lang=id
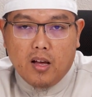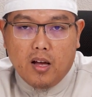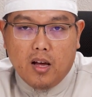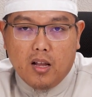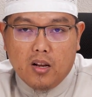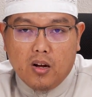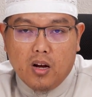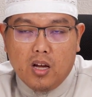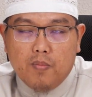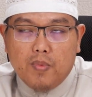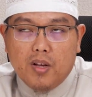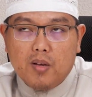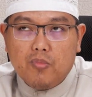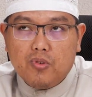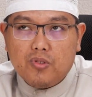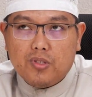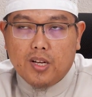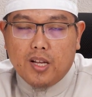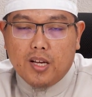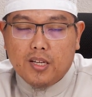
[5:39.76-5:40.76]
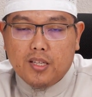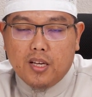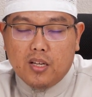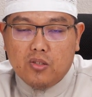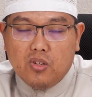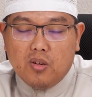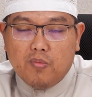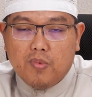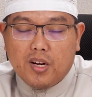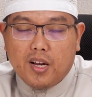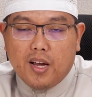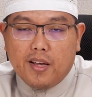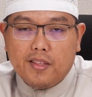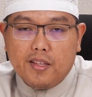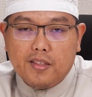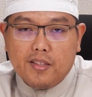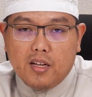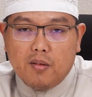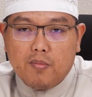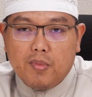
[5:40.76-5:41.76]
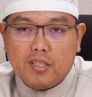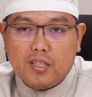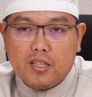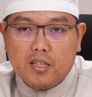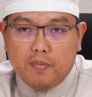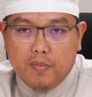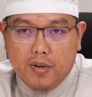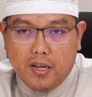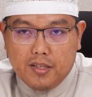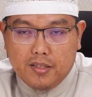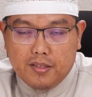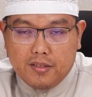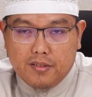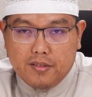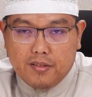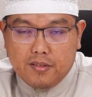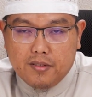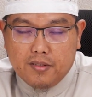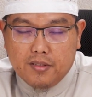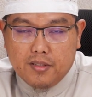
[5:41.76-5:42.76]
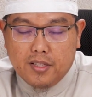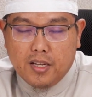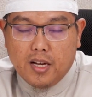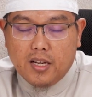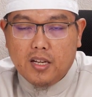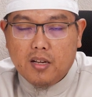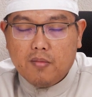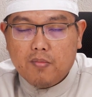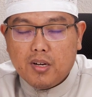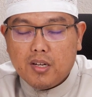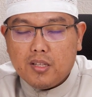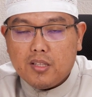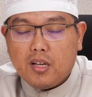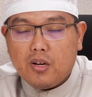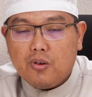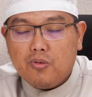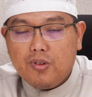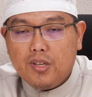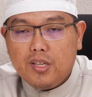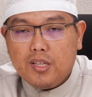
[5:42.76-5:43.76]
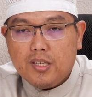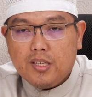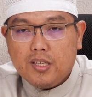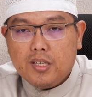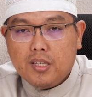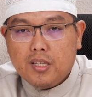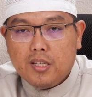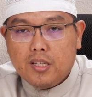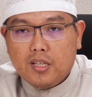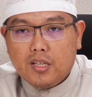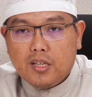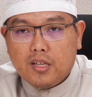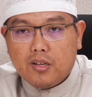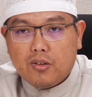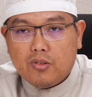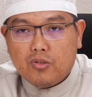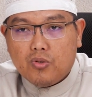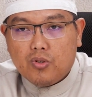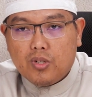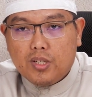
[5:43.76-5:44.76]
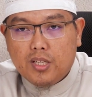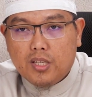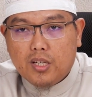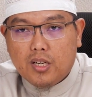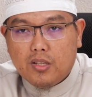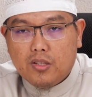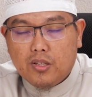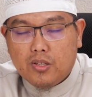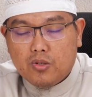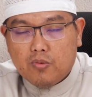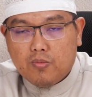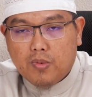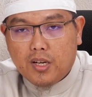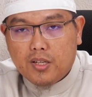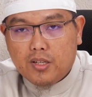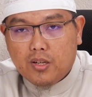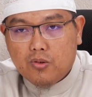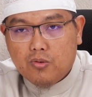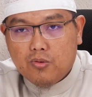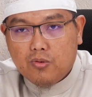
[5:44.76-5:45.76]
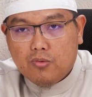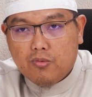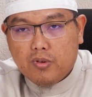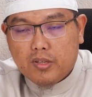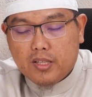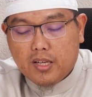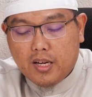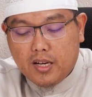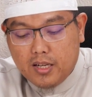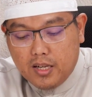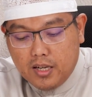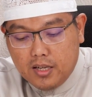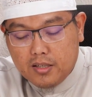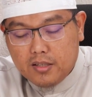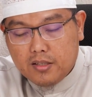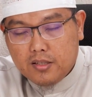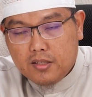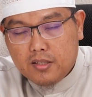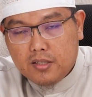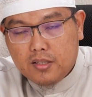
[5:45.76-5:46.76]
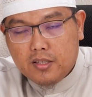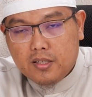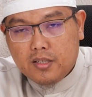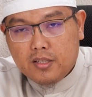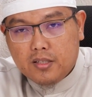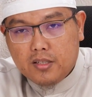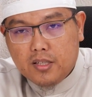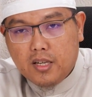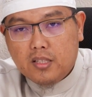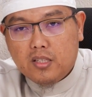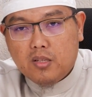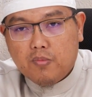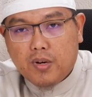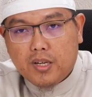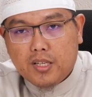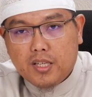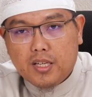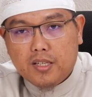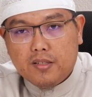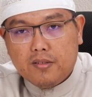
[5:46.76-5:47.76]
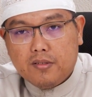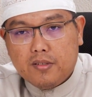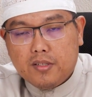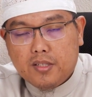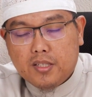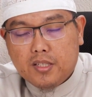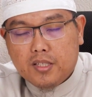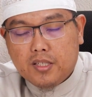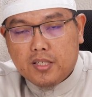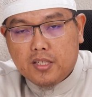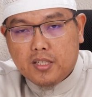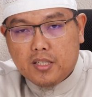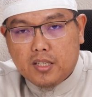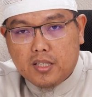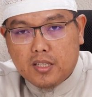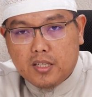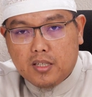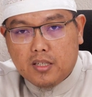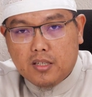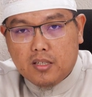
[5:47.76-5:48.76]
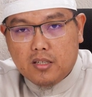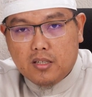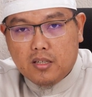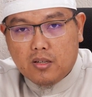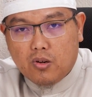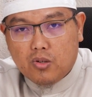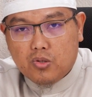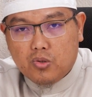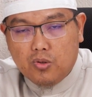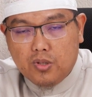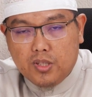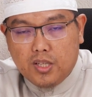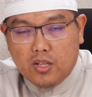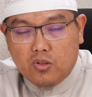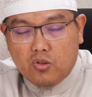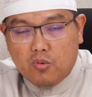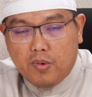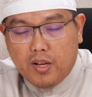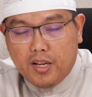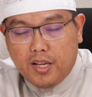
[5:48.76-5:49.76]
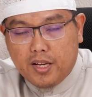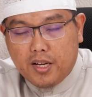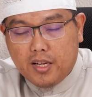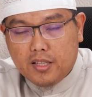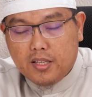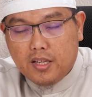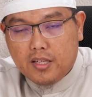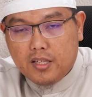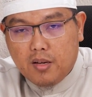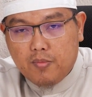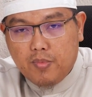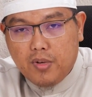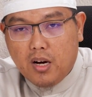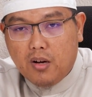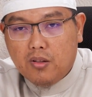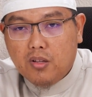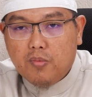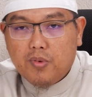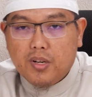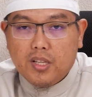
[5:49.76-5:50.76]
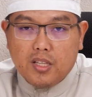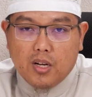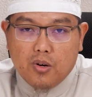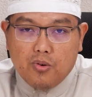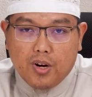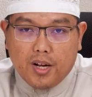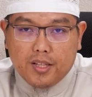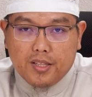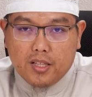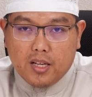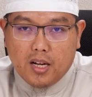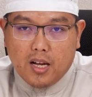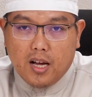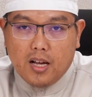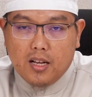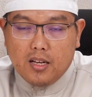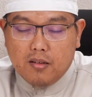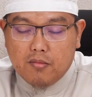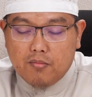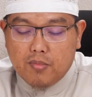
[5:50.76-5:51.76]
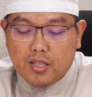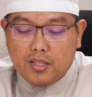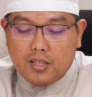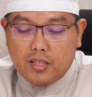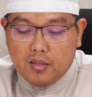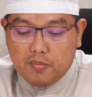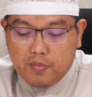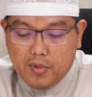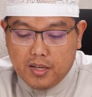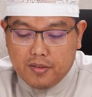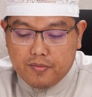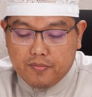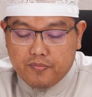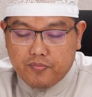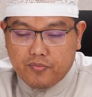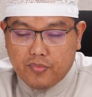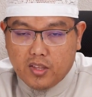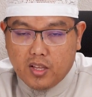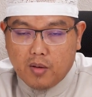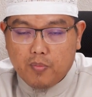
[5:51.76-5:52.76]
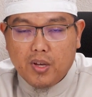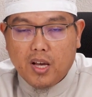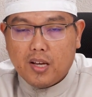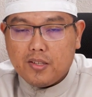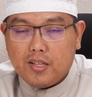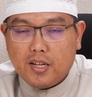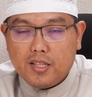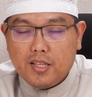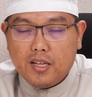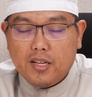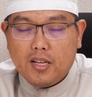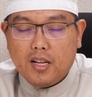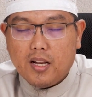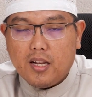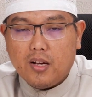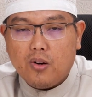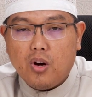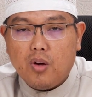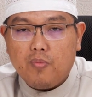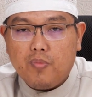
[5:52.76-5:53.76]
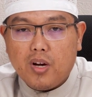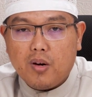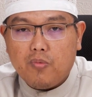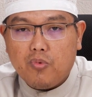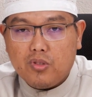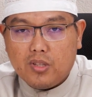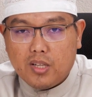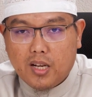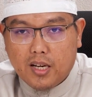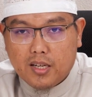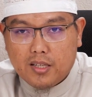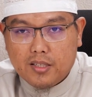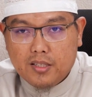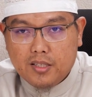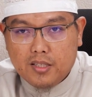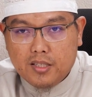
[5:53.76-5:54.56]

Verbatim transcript: Al-ghaib al-mutlaq yaitu yang berkaitan tentang masa depan. Tidak ada yang mengetahui kecuali Allah Subhanahu wa taala dan sebagian uh, rasulnya itu malaikat dan nabi yang Allah beritahukan tentang hal masa depan. Tapi asalnya di arah goib yang mutlak.